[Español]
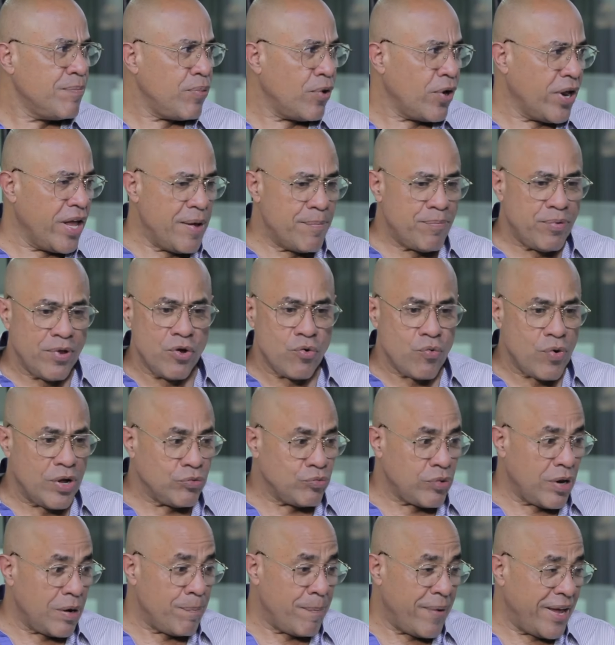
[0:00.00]
por ejemplo, en
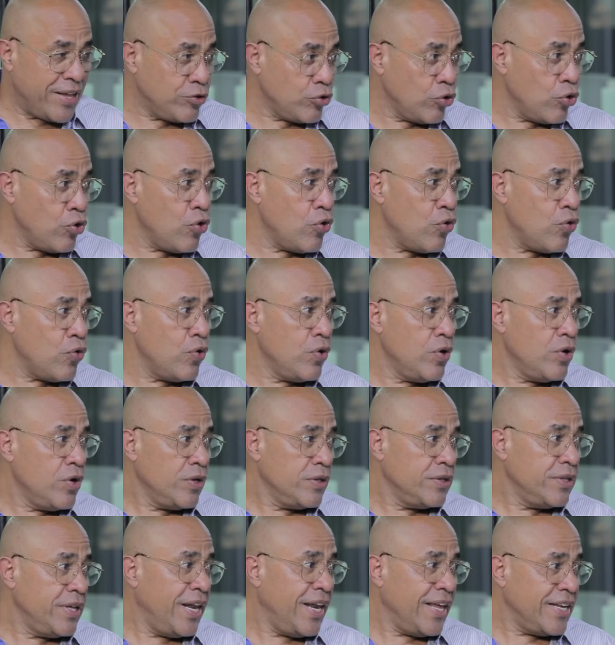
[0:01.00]
cuanto al método
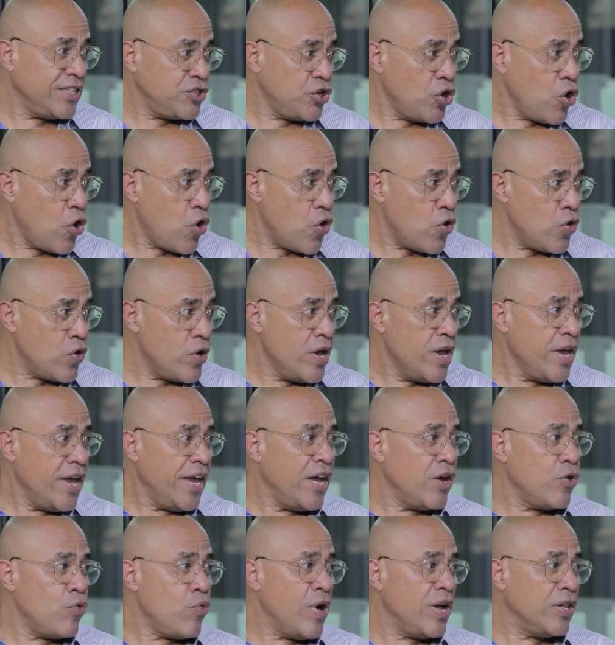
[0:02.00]
de elección,
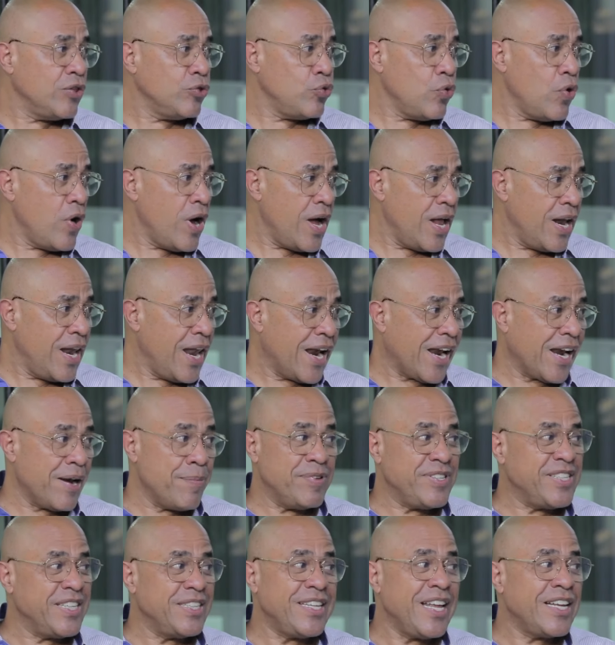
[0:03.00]
en cuanto a la
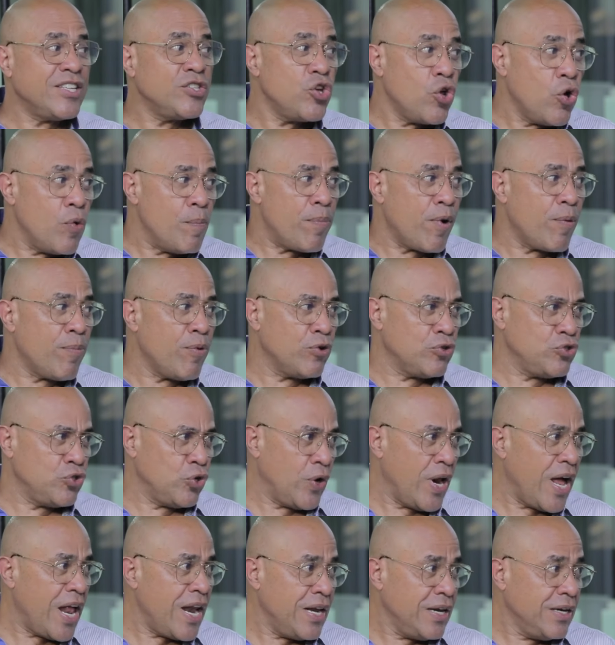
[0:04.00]
representación
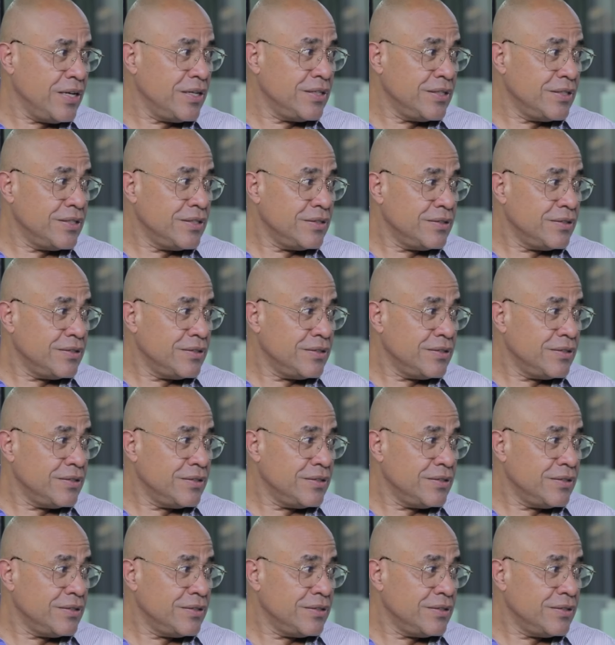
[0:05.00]
proporcional.